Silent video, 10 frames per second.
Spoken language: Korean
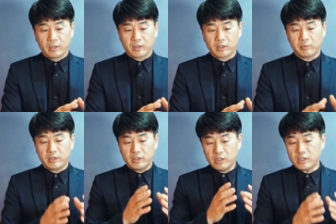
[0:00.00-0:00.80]

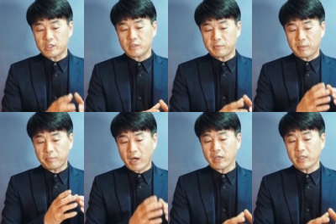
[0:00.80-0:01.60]
그러면 이 집에
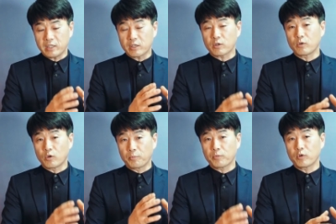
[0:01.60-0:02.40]
빵이
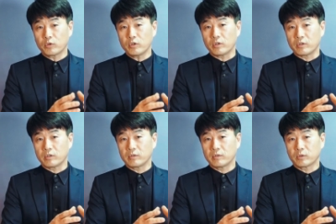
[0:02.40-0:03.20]
있고 없고를
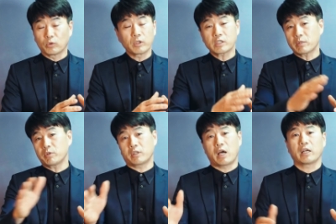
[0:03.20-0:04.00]
동네
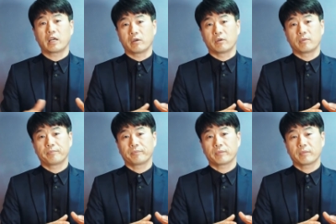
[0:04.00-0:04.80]
사람들이 다 알아요.
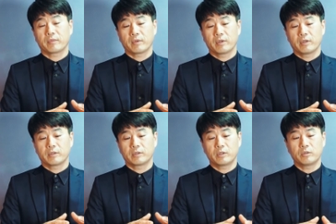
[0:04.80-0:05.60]

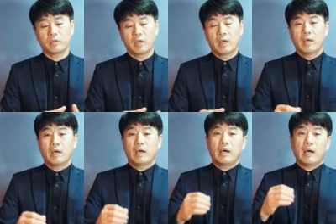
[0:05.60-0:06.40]
그리고
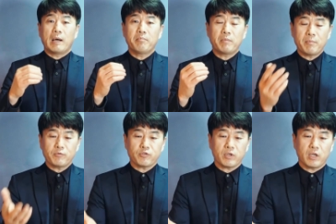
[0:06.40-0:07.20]

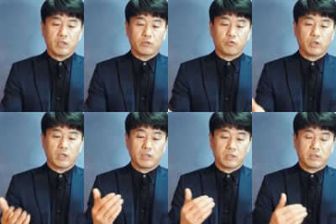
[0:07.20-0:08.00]
한밤중에
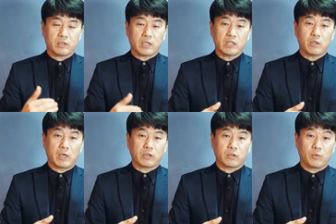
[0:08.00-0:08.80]
누가
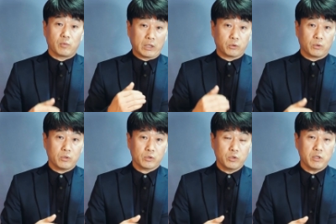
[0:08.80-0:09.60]

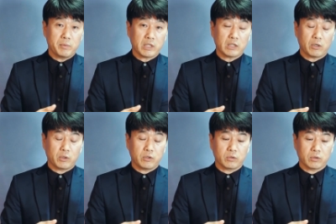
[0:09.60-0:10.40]
찾아와도, 손님이
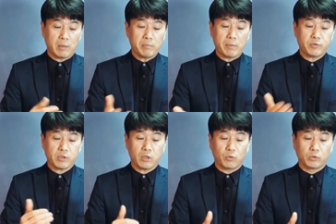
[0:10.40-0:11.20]
찾아와도
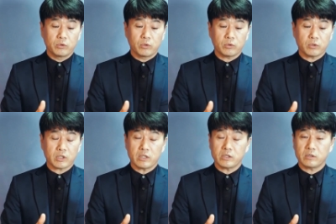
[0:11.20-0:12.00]
한밤중에 오는 것도
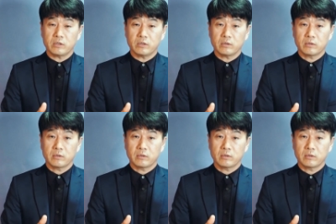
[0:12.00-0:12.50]
사실은